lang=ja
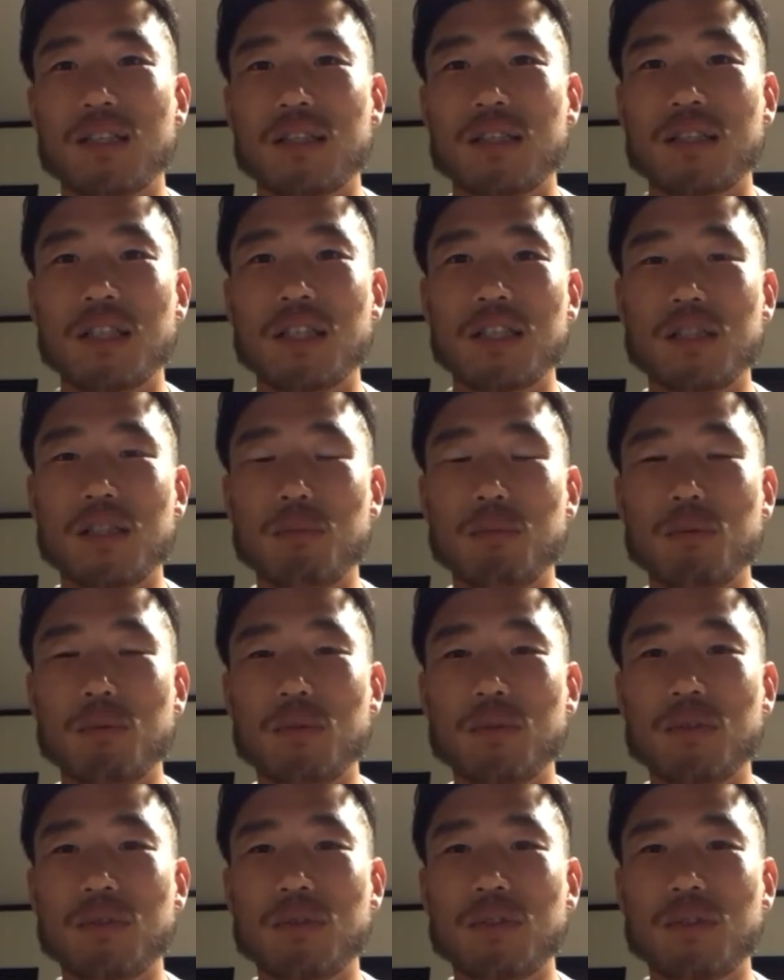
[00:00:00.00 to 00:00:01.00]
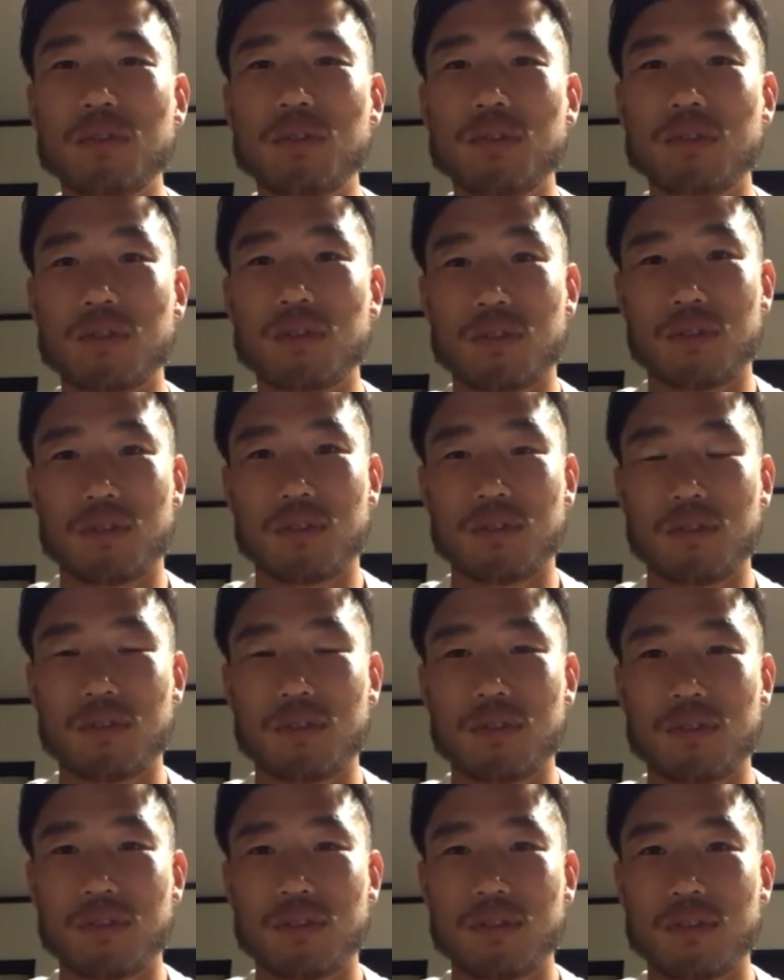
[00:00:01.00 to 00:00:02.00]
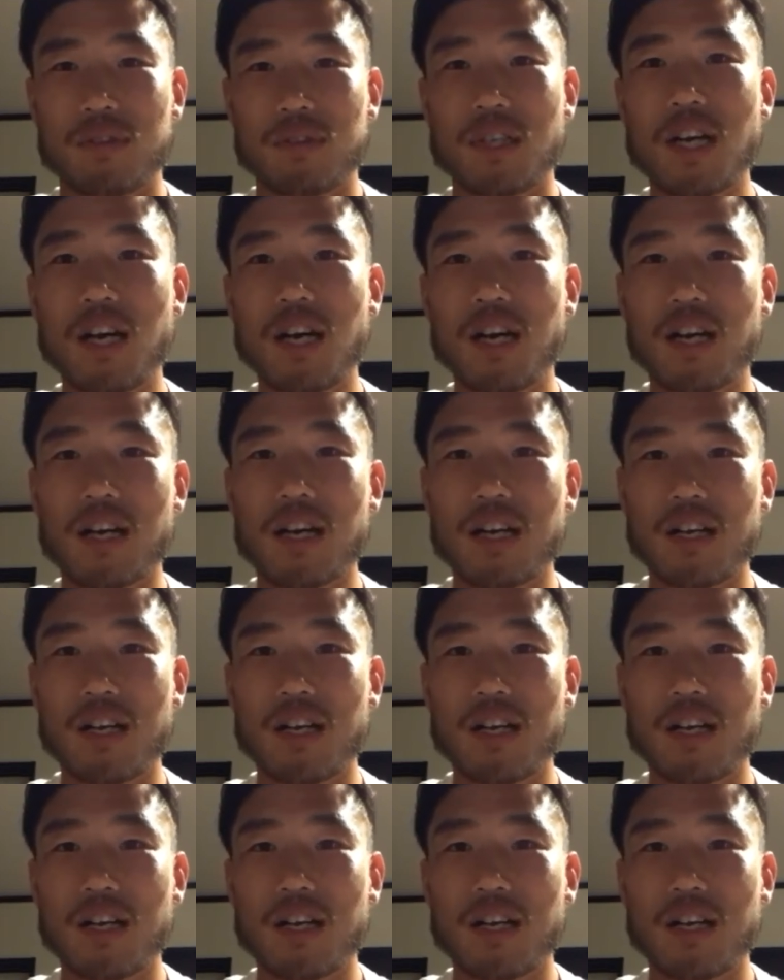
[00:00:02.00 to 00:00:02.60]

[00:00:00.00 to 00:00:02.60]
ら自分が、